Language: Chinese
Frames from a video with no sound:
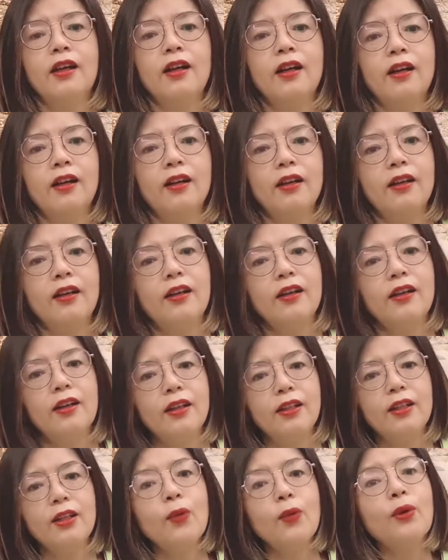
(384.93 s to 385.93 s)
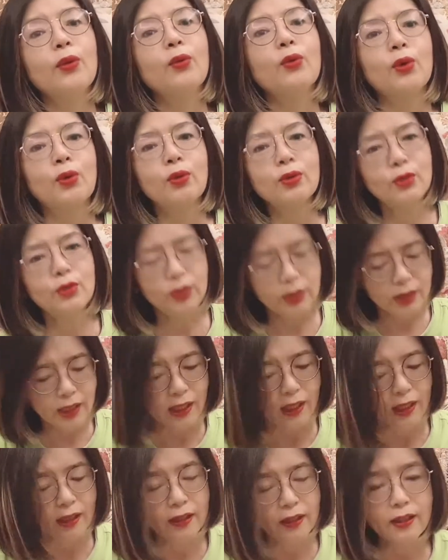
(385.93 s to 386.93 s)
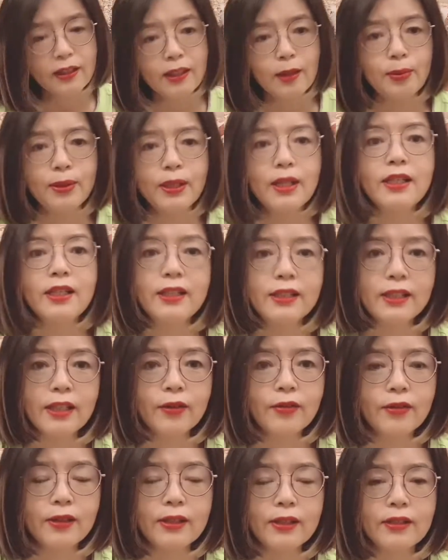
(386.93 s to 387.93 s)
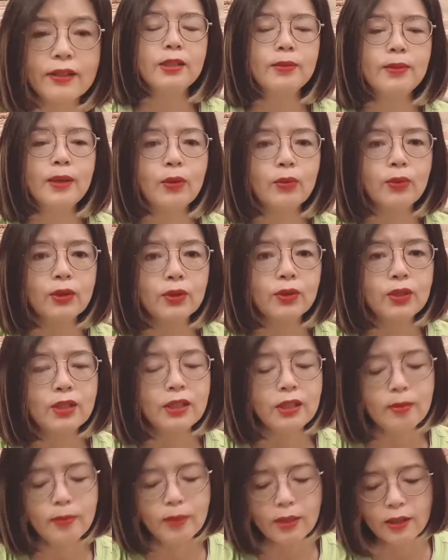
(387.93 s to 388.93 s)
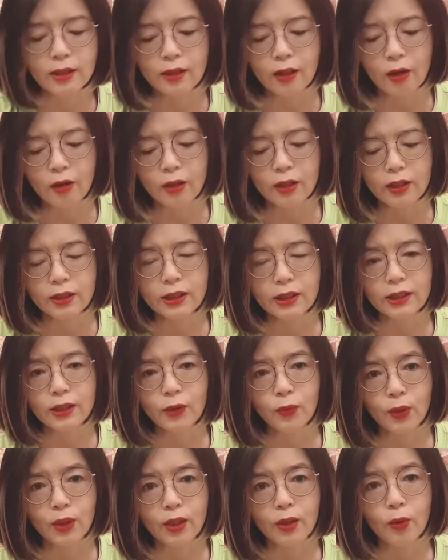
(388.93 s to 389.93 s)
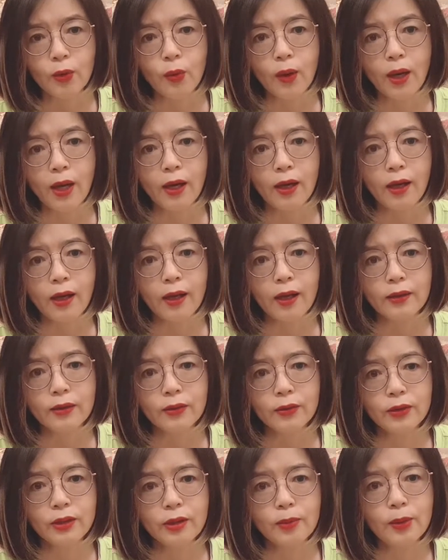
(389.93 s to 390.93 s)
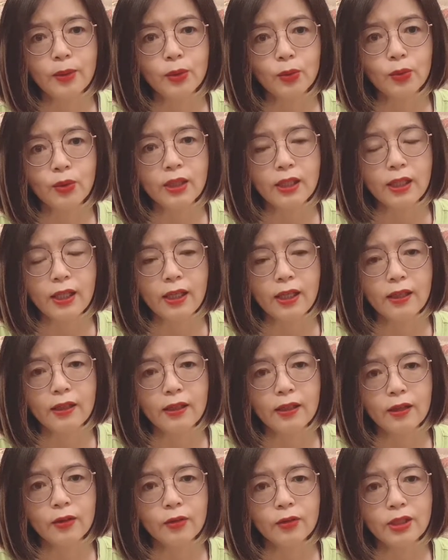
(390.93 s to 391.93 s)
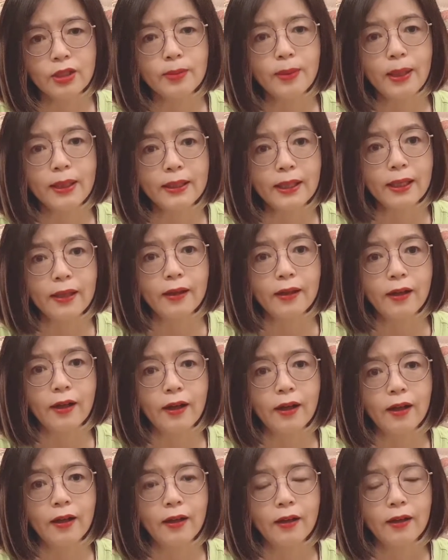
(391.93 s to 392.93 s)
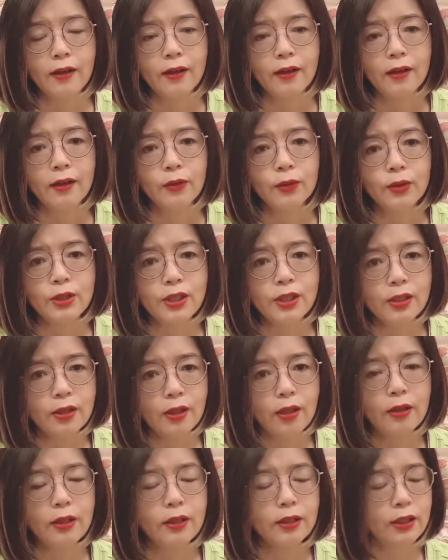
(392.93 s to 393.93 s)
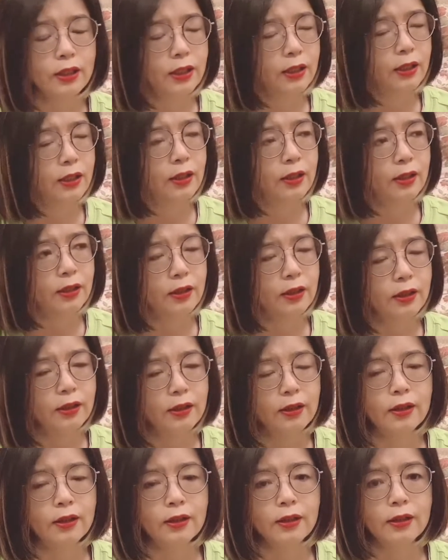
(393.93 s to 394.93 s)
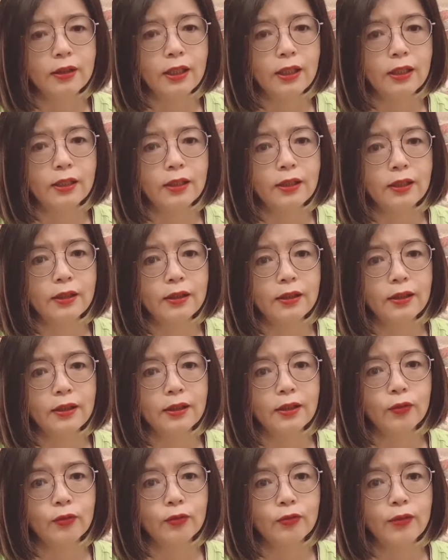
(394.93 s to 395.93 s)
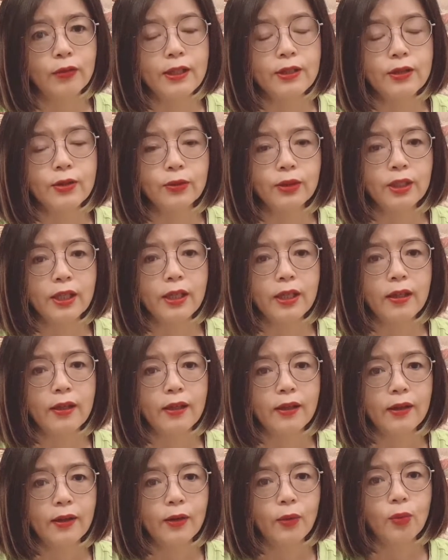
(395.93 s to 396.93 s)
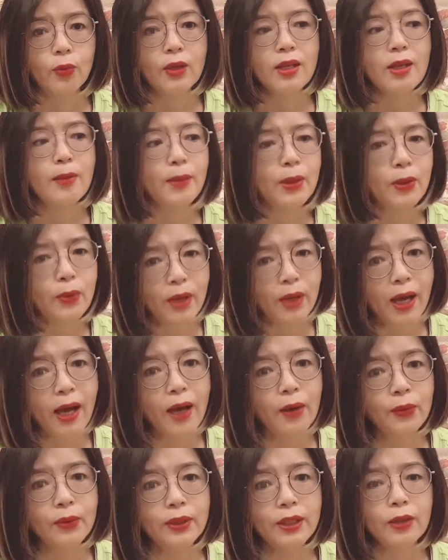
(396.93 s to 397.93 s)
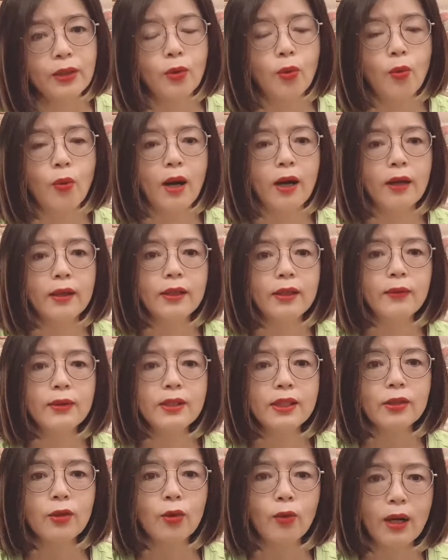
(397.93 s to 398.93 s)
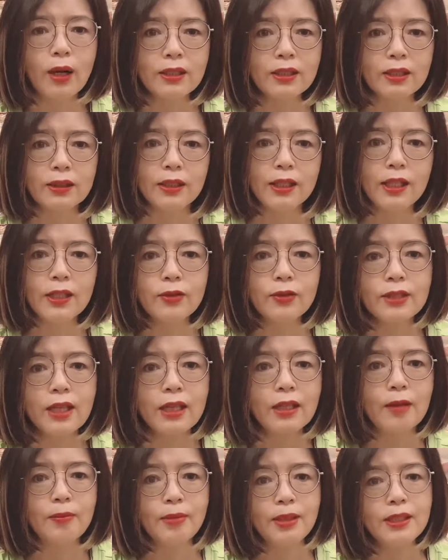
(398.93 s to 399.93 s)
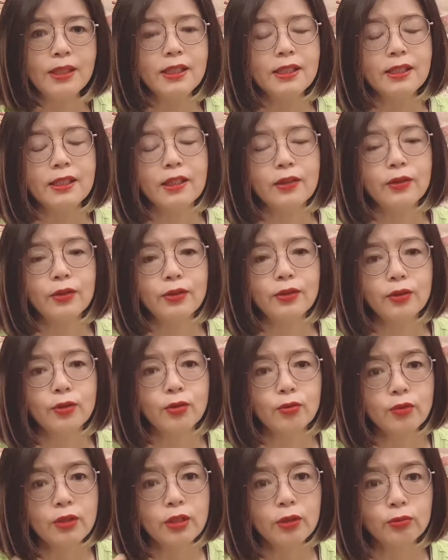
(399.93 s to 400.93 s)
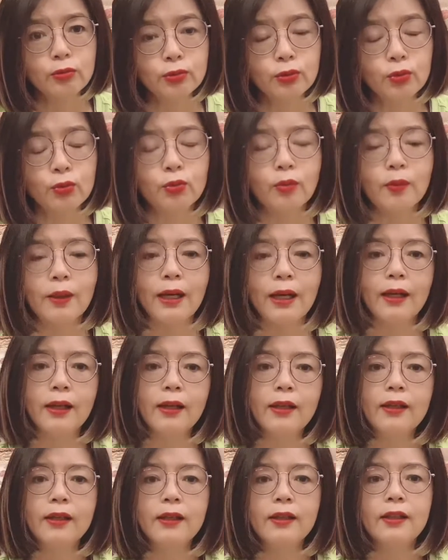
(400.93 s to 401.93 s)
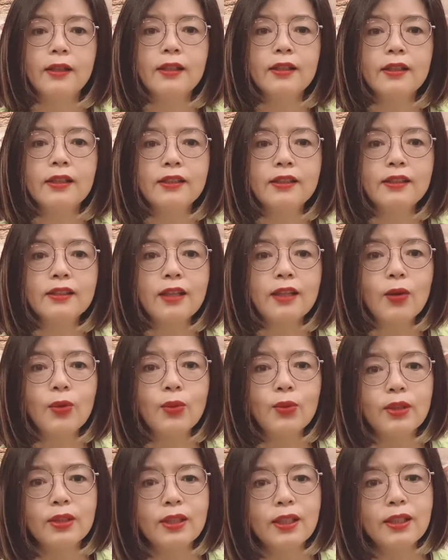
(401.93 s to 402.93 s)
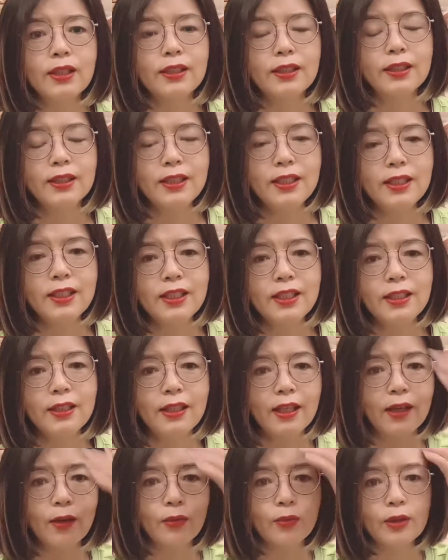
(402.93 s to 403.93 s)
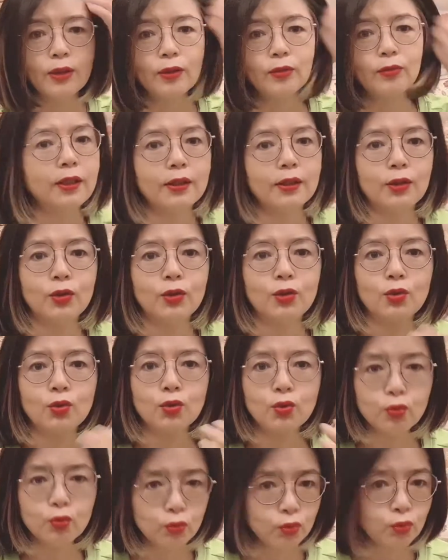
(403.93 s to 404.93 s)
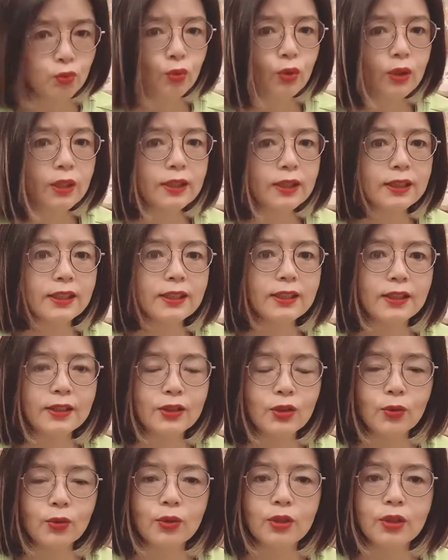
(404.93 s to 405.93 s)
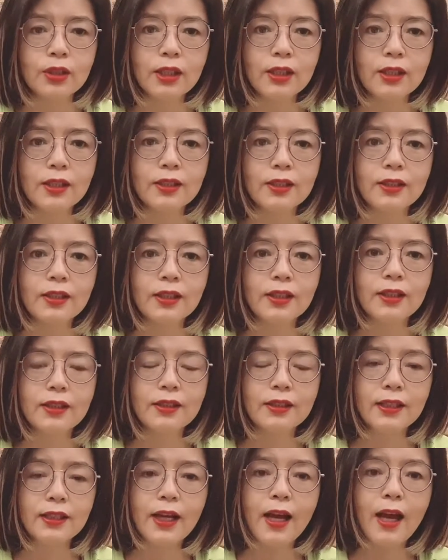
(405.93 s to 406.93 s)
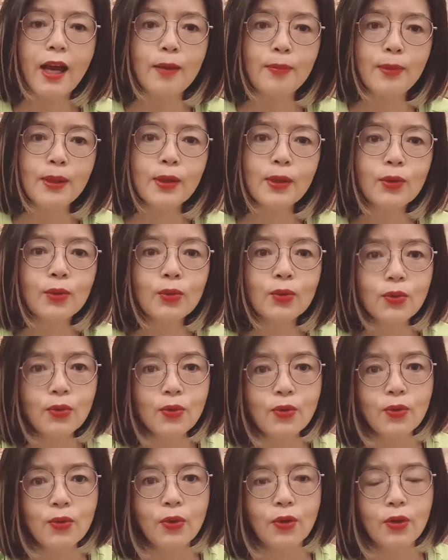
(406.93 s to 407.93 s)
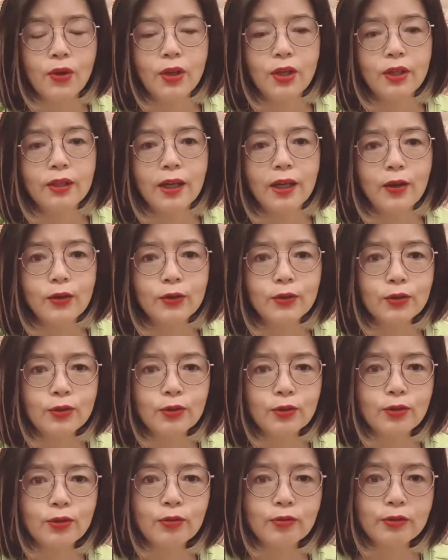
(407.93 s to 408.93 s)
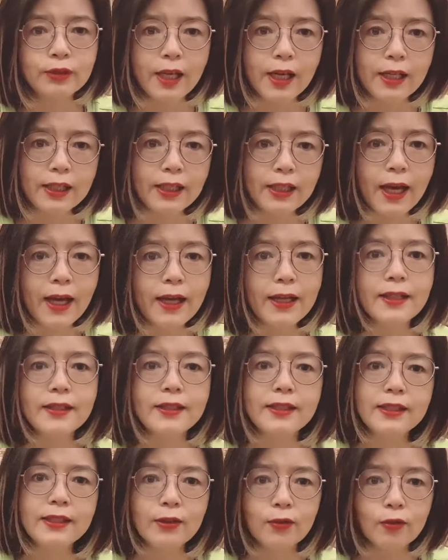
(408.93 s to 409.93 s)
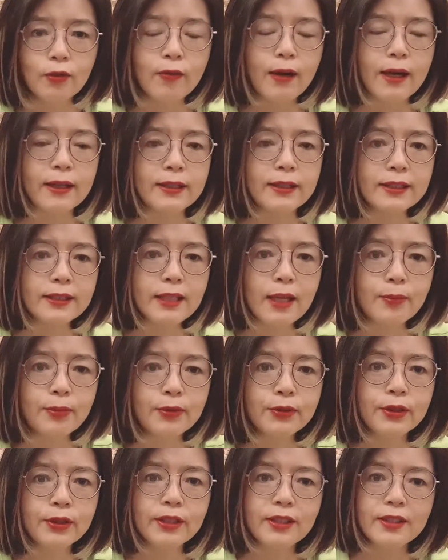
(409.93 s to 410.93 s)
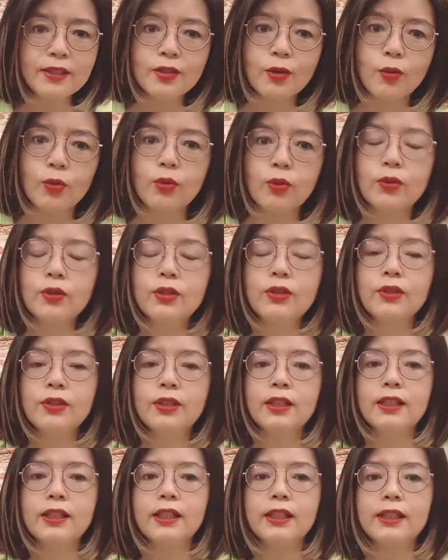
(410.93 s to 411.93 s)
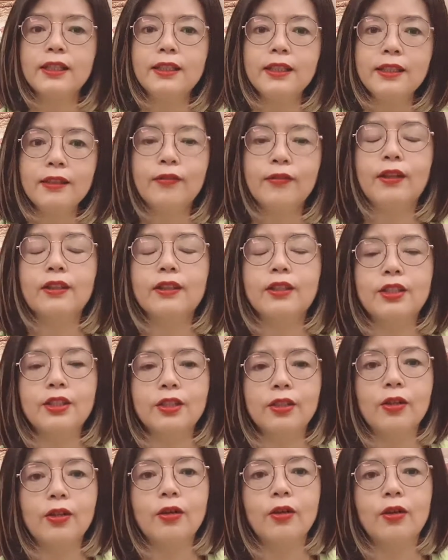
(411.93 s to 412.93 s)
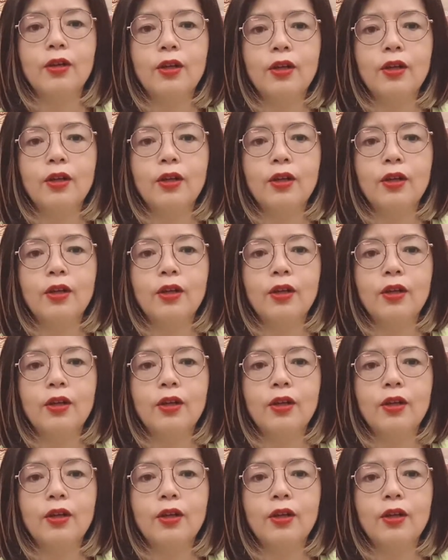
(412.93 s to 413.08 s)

呃，因为我过去呢也不认识英文，即便我移民到了这个温哥华哈，就那么多年，那就七八年哈，我知道了这个那个那个五帆酒店，我也没有看过那个画，因为这个画整天就在眼皮底下，就是熟视无睹嘛。可是当我那个一七年，我我租了这个酒那个那个那个海滨公寓。然后就住在离他很近，我晚上散步就可以走过去的那个地方的时候，